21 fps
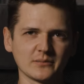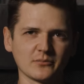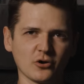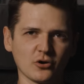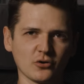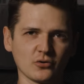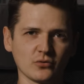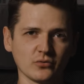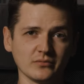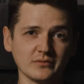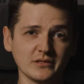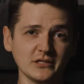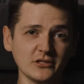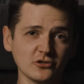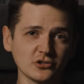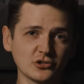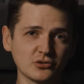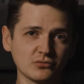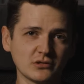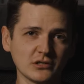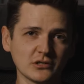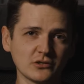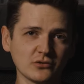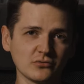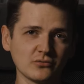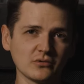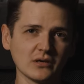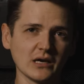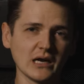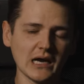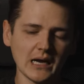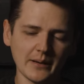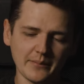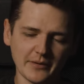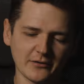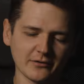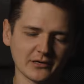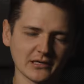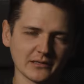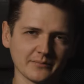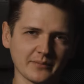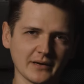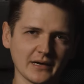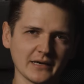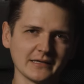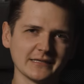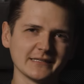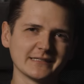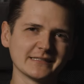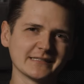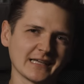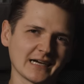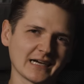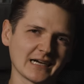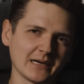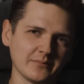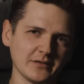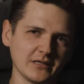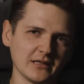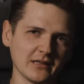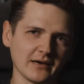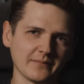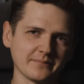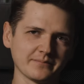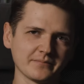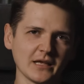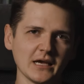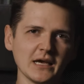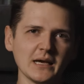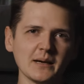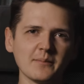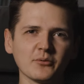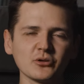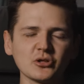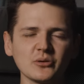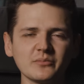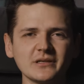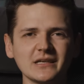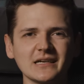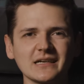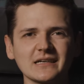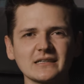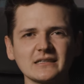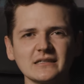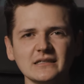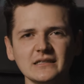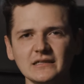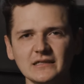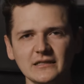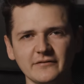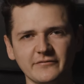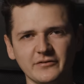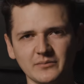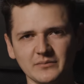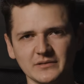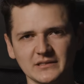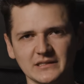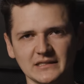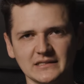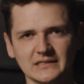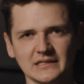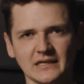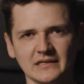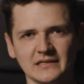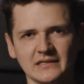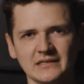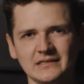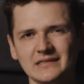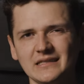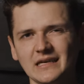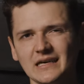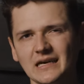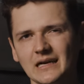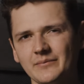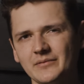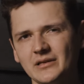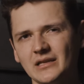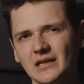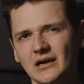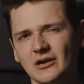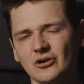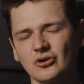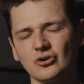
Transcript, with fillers: roku i nosił tytuł American Pie Gamila. Podobnie jak inne filmy z tej serii, Nagamila